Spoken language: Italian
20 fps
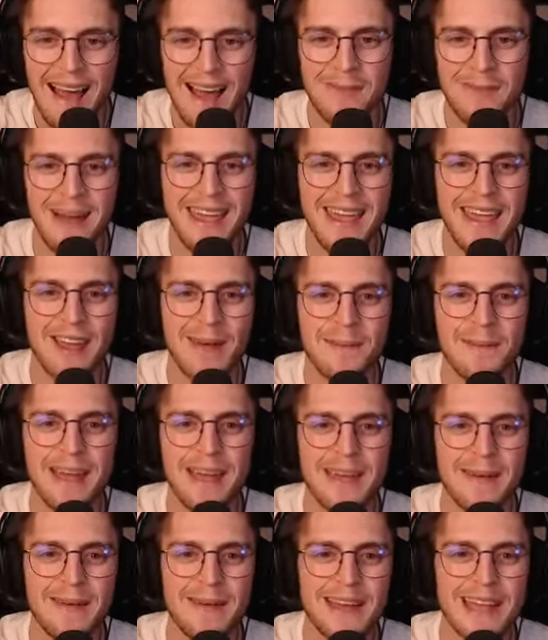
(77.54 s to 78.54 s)
ma che, ma,
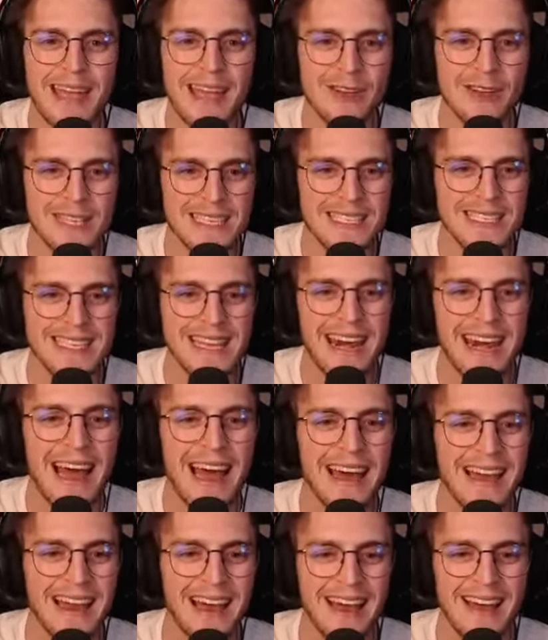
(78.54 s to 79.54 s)
che, ma che, cosa
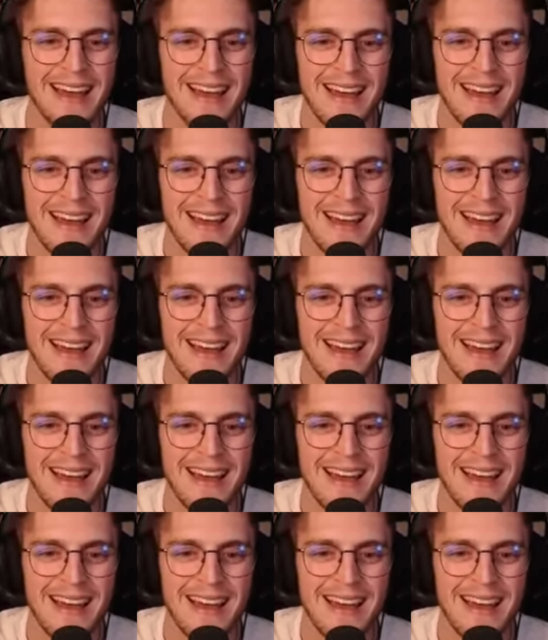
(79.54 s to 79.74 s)
strana